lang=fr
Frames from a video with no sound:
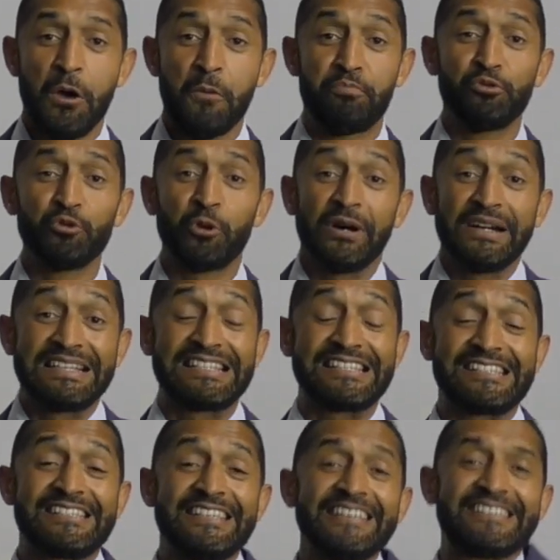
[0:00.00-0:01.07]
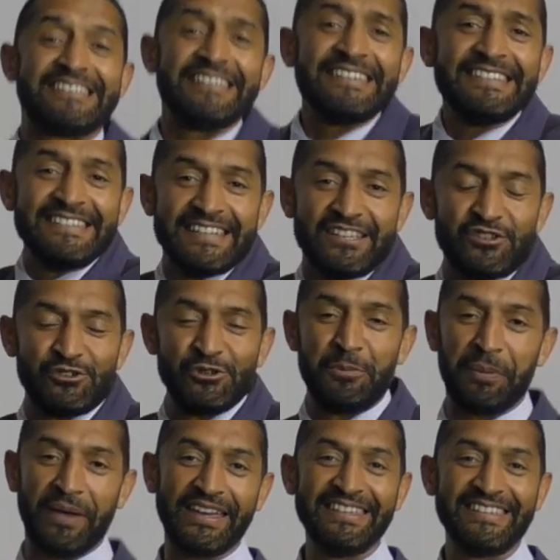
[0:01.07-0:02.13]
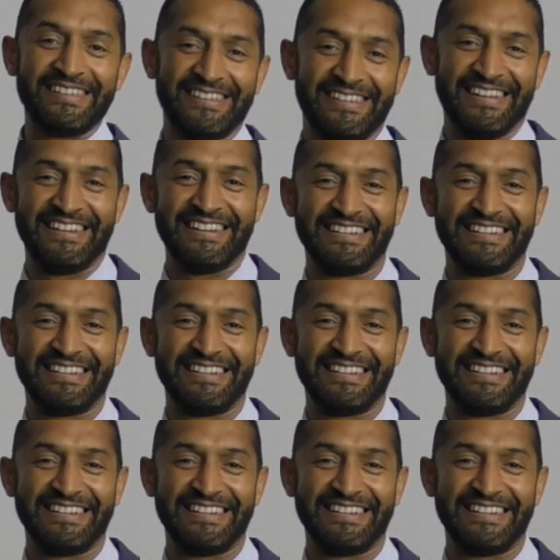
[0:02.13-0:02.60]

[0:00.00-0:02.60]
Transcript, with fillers: pour saisir ce prix,